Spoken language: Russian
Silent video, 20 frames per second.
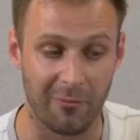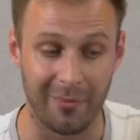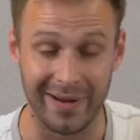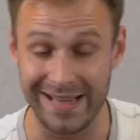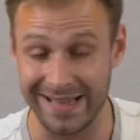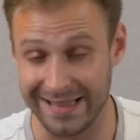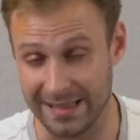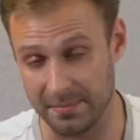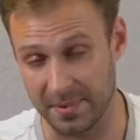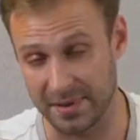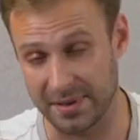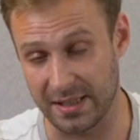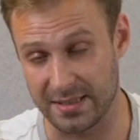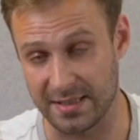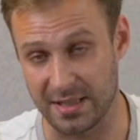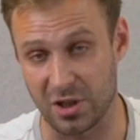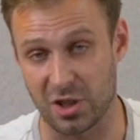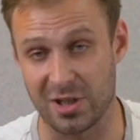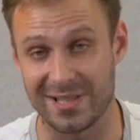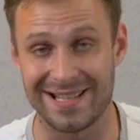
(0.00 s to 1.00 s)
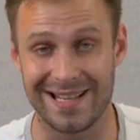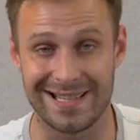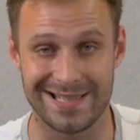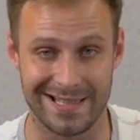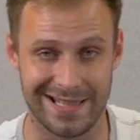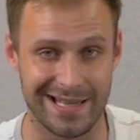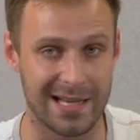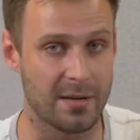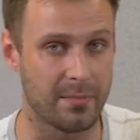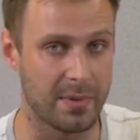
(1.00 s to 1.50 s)
В моей комплектации
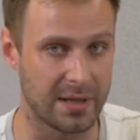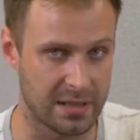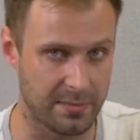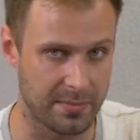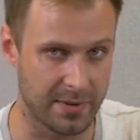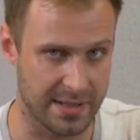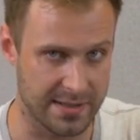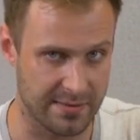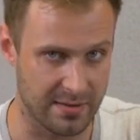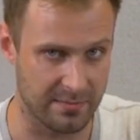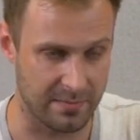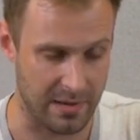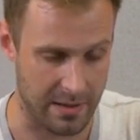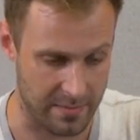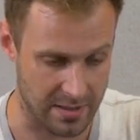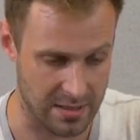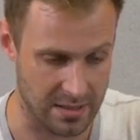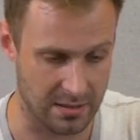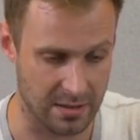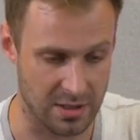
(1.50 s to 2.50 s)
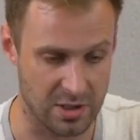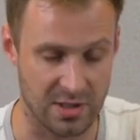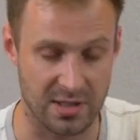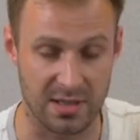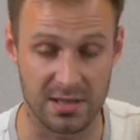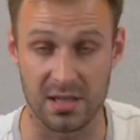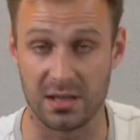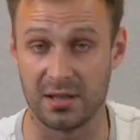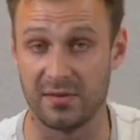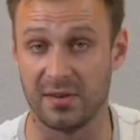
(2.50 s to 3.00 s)
16 гигабайт оперативной памяти на
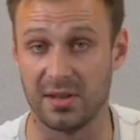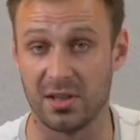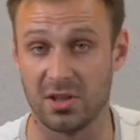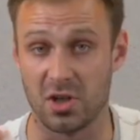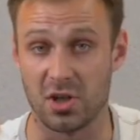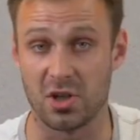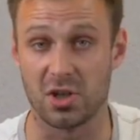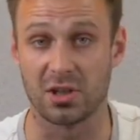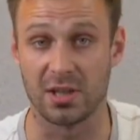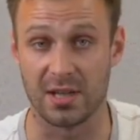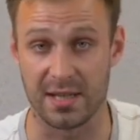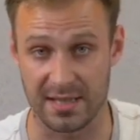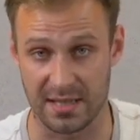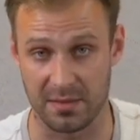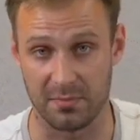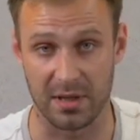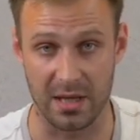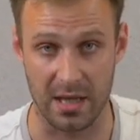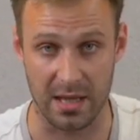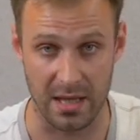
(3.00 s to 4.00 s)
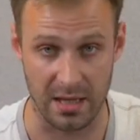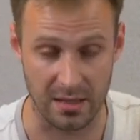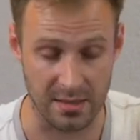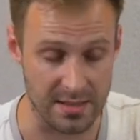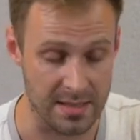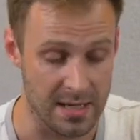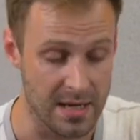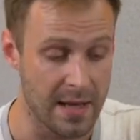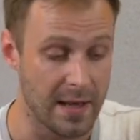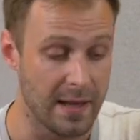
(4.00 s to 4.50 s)
частоте 2400
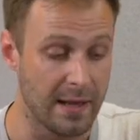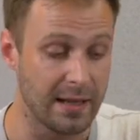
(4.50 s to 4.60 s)
мегагерц